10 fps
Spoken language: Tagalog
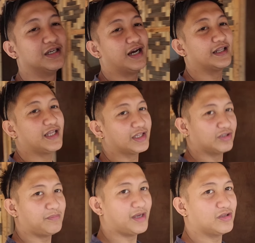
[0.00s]
At eto
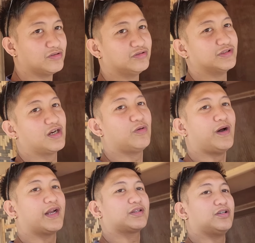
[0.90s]
naman yung unang
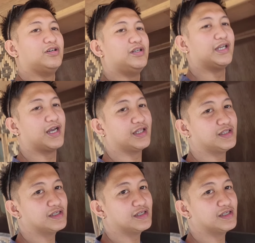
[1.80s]
kwarto, ayan.